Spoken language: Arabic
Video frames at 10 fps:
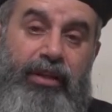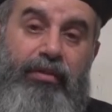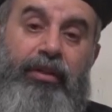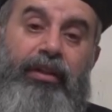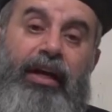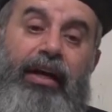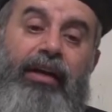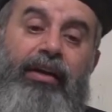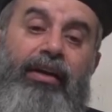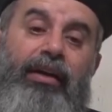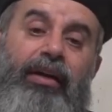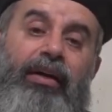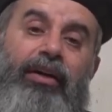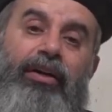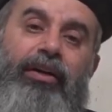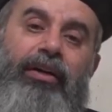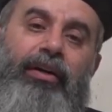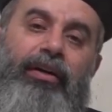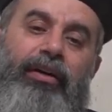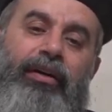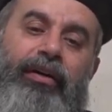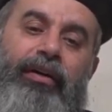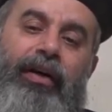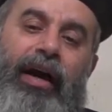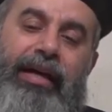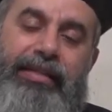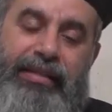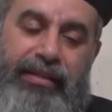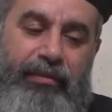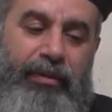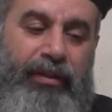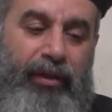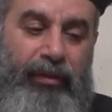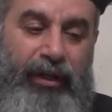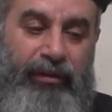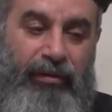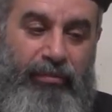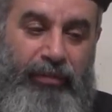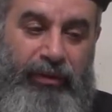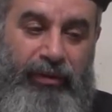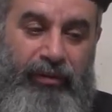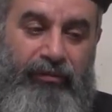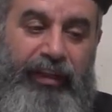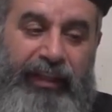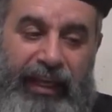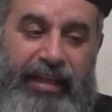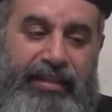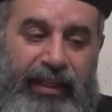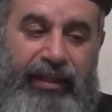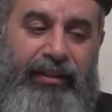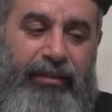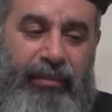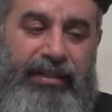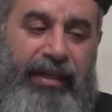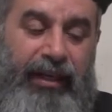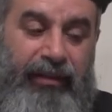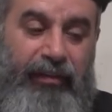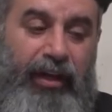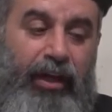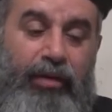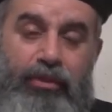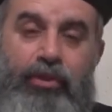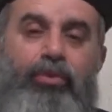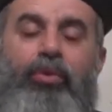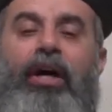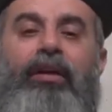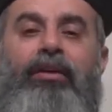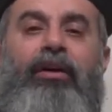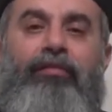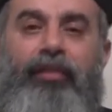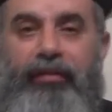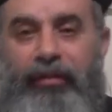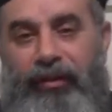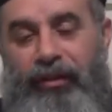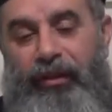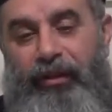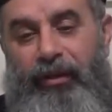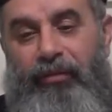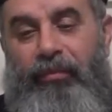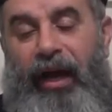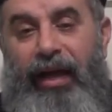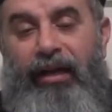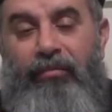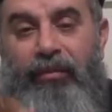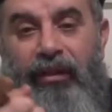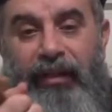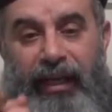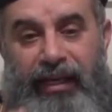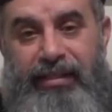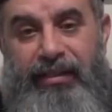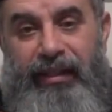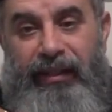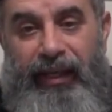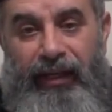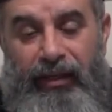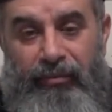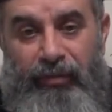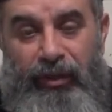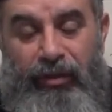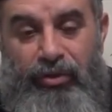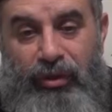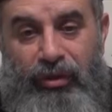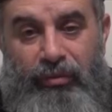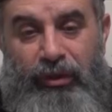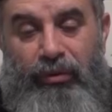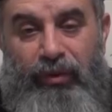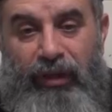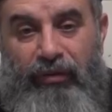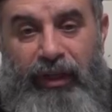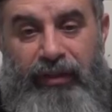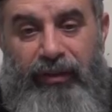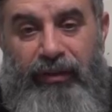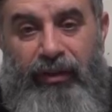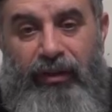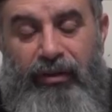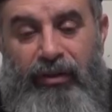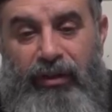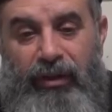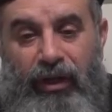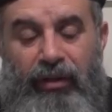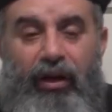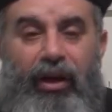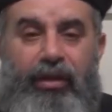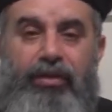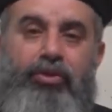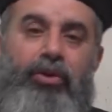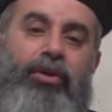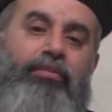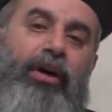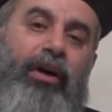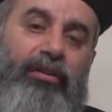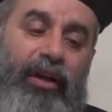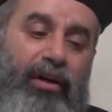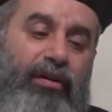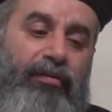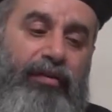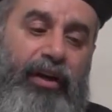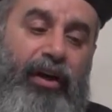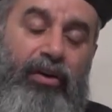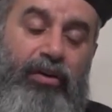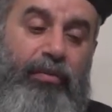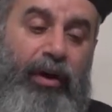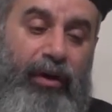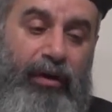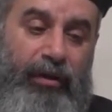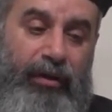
بسبب انها آه، آه، عذبت اولاد ربنا في الكأس التي مزجت فيها امزجوا لها ضعفا بحجم الكاس الألم اللي شربته لأولاد الله الله هيشربها أضعاف هيعاقبها